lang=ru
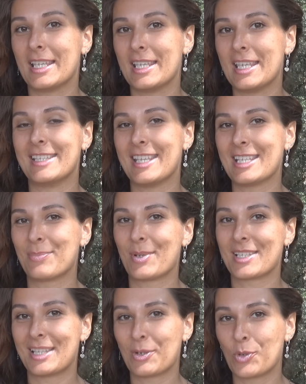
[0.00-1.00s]
и здесь
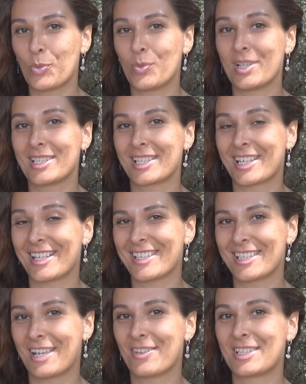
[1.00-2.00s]
познакомилась с
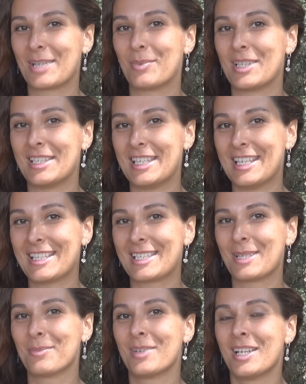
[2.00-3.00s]

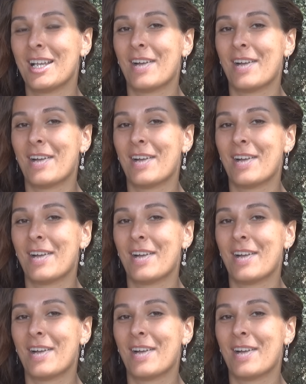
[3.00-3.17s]
красавцем-индийцем,